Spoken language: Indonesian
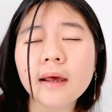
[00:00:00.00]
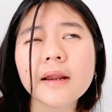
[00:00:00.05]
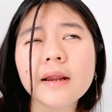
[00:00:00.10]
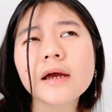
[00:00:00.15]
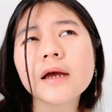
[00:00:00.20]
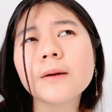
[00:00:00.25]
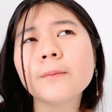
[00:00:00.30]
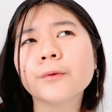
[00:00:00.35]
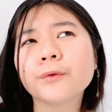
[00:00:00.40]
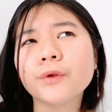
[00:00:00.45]

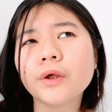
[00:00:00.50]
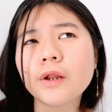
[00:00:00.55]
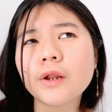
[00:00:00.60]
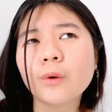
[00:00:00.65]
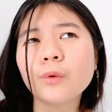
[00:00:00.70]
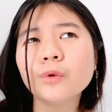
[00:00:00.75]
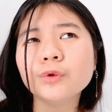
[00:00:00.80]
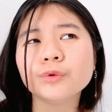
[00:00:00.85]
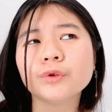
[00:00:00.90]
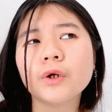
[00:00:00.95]
karena kebetulan
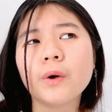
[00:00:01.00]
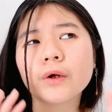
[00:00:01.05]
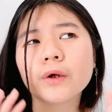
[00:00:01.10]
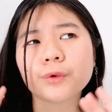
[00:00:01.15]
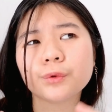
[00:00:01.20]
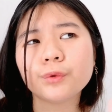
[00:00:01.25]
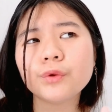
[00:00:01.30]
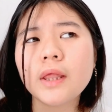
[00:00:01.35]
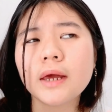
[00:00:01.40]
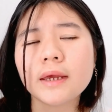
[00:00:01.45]
aku juga
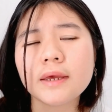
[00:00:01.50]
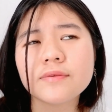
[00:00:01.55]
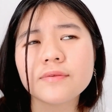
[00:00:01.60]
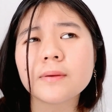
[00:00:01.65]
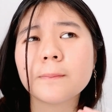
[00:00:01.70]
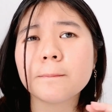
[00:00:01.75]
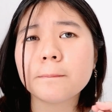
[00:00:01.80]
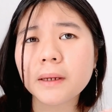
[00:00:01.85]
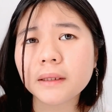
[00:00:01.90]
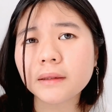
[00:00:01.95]
waktu itu lagi
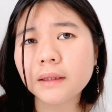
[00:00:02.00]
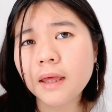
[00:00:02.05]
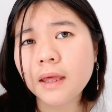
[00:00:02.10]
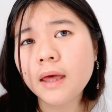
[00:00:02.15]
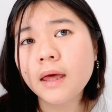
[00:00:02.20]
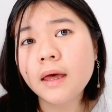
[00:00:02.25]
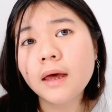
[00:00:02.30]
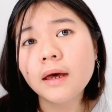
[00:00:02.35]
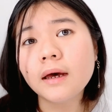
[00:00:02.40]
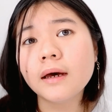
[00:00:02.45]
sempat
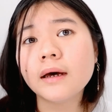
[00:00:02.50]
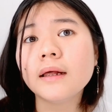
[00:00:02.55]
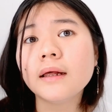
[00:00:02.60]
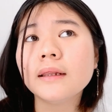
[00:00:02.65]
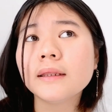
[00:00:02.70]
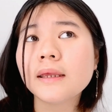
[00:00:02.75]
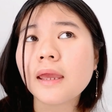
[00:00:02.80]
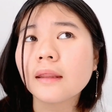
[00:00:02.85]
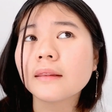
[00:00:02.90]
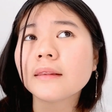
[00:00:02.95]

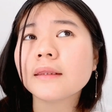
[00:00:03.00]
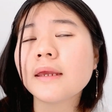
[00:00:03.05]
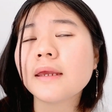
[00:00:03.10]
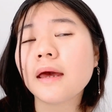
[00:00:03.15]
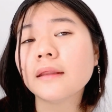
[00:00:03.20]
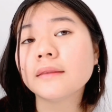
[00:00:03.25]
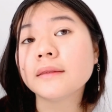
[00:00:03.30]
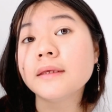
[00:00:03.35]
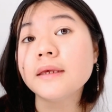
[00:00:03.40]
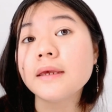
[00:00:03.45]
uh,
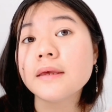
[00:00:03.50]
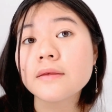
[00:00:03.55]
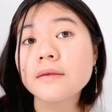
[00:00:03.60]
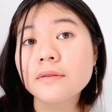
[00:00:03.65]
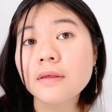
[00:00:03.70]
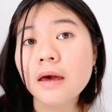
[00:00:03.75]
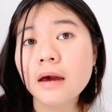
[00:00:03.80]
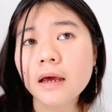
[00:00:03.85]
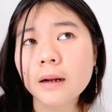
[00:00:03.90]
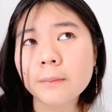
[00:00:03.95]
lihat-lihat di
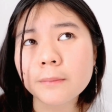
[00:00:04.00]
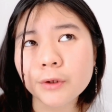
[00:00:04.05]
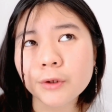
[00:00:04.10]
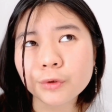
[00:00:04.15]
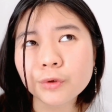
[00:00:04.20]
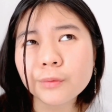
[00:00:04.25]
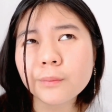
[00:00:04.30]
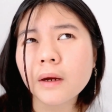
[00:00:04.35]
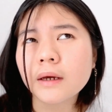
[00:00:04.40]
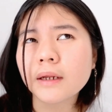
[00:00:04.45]
Instagram
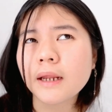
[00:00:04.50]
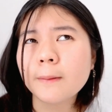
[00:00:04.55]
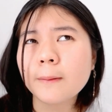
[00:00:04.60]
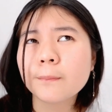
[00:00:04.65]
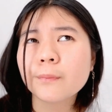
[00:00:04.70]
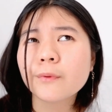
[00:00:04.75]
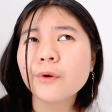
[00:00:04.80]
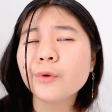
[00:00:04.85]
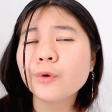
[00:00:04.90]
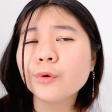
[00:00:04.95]
gitu
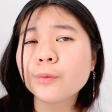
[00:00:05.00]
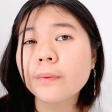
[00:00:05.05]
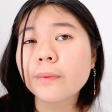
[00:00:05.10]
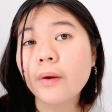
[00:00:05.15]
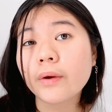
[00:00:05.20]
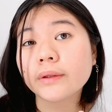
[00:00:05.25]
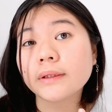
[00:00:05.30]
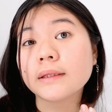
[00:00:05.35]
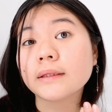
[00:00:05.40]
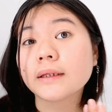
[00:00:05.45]
mengenai produk
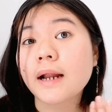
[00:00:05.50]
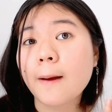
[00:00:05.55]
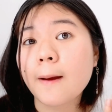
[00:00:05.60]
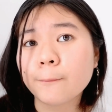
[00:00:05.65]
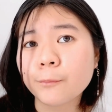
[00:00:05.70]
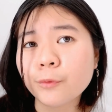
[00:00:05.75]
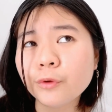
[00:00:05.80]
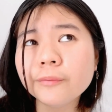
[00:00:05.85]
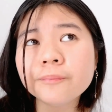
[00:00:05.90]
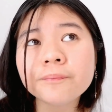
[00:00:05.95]
perawatan
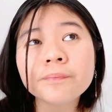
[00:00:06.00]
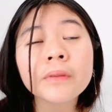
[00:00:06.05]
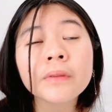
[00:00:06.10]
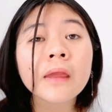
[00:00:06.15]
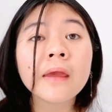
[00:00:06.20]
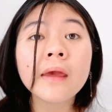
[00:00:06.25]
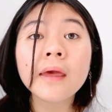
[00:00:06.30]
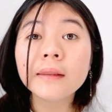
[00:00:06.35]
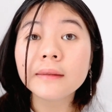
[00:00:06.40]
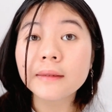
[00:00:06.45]
rambut
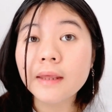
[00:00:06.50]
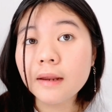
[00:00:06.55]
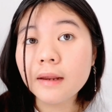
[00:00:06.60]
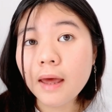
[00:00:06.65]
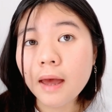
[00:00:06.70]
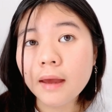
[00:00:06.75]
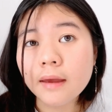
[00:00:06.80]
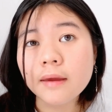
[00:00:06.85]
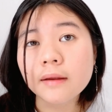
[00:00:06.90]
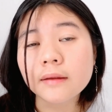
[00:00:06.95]

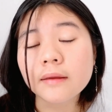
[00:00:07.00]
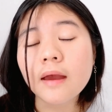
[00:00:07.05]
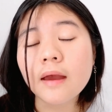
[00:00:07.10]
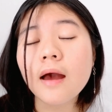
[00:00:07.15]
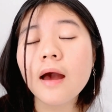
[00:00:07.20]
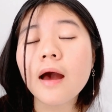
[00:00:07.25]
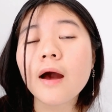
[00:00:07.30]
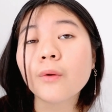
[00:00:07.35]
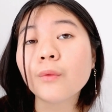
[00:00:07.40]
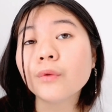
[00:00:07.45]
dan
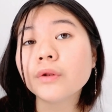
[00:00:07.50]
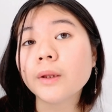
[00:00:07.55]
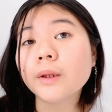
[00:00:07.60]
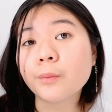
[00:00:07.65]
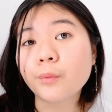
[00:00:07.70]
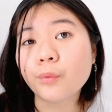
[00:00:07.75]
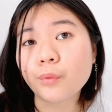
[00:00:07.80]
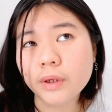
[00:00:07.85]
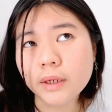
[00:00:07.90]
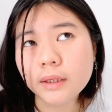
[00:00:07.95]
akhirnya aku
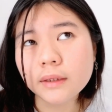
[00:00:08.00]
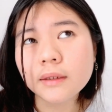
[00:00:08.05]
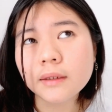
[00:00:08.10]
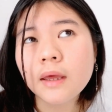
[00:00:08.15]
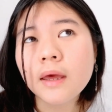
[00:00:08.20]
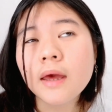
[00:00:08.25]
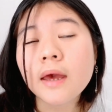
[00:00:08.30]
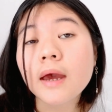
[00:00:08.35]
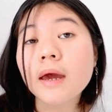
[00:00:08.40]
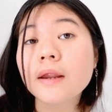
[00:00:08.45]
nemuin
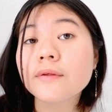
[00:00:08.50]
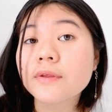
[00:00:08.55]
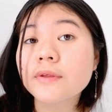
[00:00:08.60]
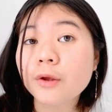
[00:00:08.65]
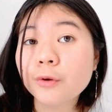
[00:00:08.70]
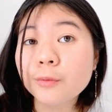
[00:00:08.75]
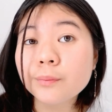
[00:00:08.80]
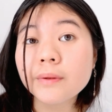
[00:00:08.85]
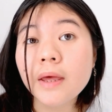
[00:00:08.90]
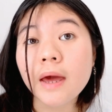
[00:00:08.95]
hair
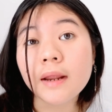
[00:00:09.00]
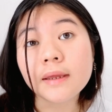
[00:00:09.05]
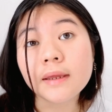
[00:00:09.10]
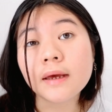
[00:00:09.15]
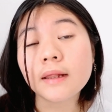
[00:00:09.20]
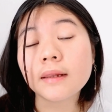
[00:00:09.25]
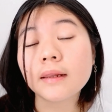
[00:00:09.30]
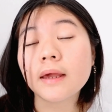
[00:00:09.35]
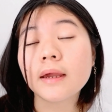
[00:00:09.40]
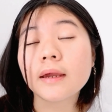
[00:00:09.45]
serum
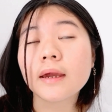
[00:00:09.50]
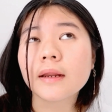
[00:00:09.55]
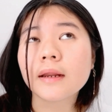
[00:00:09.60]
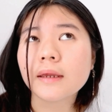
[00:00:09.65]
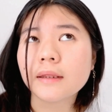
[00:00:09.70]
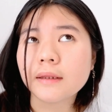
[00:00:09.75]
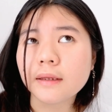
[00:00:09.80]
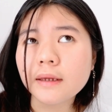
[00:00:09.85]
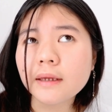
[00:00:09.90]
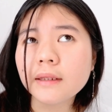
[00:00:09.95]
dari Heliker
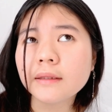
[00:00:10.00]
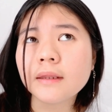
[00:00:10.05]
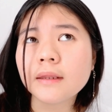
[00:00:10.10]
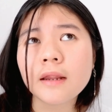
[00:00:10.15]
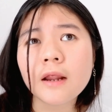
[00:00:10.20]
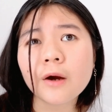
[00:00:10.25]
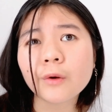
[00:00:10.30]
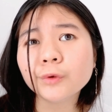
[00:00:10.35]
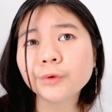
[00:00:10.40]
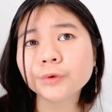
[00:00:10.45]
ini
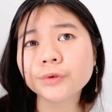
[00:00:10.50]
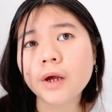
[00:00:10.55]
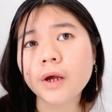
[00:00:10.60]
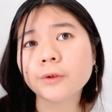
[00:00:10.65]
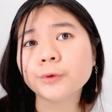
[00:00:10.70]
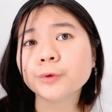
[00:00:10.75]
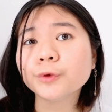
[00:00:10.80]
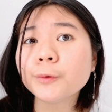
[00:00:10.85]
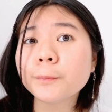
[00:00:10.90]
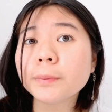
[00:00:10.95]
dan aku
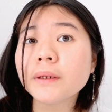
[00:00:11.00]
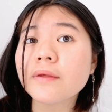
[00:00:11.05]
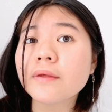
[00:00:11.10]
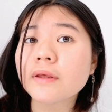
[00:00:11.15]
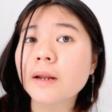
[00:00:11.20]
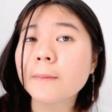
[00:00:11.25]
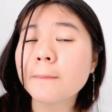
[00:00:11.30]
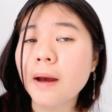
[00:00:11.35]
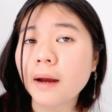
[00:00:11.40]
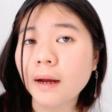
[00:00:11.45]
juga cukup
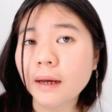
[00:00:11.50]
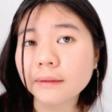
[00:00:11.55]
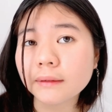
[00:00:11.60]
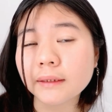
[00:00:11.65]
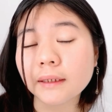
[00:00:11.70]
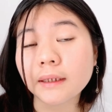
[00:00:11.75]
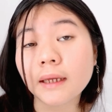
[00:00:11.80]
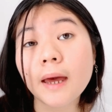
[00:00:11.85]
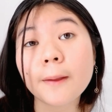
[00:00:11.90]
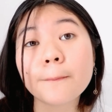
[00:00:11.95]
penasaran banget
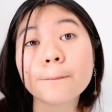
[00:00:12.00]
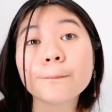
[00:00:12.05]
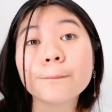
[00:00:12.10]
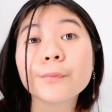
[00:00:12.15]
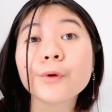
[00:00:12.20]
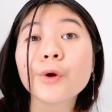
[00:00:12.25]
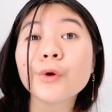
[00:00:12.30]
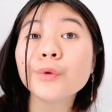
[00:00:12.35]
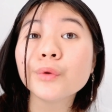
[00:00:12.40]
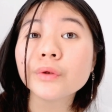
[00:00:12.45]
dengan
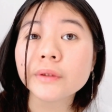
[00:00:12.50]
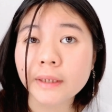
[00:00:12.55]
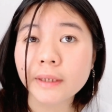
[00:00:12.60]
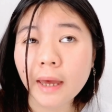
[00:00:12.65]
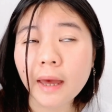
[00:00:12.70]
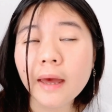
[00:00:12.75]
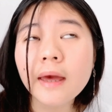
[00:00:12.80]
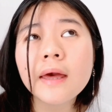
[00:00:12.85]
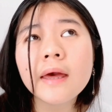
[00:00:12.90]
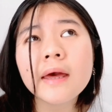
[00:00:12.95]

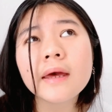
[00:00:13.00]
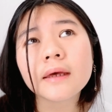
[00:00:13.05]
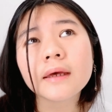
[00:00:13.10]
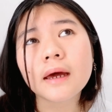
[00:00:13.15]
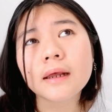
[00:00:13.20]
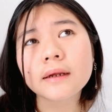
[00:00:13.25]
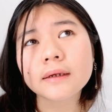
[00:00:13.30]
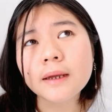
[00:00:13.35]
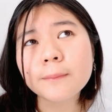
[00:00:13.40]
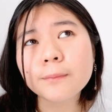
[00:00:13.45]
produknya
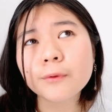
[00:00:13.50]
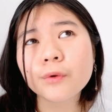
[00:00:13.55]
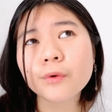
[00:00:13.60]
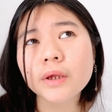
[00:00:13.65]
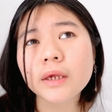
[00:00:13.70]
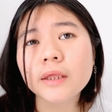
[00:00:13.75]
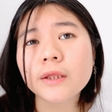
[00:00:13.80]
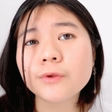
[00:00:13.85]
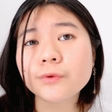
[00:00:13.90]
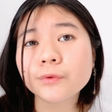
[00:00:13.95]
karena
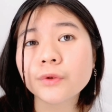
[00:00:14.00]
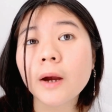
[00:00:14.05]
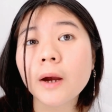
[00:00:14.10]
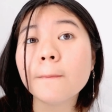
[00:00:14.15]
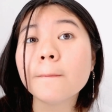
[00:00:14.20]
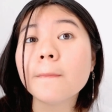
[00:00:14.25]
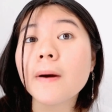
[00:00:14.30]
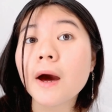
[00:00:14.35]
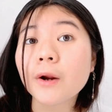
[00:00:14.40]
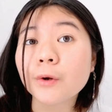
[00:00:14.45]
produk ini
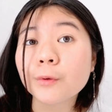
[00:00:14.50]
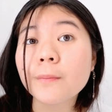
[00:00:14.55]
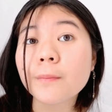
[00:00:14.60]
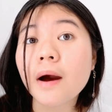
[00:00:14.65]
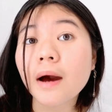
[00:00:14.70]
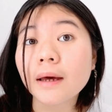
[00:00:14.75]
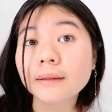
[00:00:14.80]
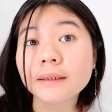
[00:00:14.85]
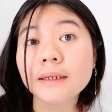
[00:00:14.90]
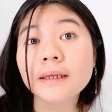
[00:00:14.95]
juga baru
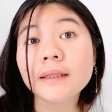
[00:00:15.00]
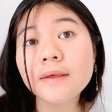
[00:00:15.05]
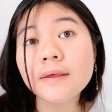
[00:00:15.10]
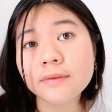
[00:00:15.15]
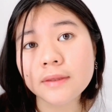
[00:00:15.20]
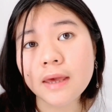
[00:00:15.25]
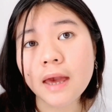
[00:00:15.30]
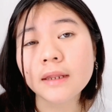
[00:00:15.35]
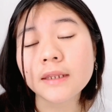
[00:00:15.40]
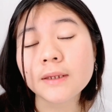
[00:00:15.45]
banget
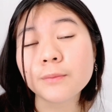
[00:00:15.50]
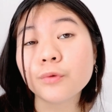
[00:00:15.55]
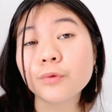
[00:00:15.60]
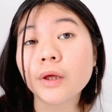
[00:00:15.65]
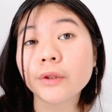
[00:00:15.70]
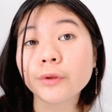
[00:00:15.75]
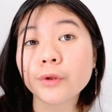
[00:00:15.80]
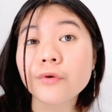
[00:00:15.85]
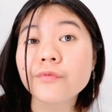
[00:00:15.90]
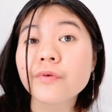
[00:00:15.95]
rilis ya di
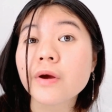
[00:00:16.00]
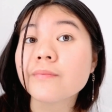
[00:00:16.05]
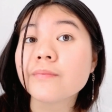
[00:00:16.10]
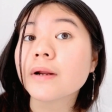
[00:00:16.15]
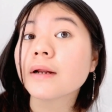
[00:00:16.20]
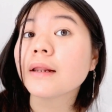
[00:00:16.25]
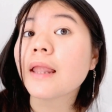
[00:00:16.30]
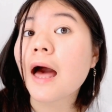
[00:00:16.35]
bulan November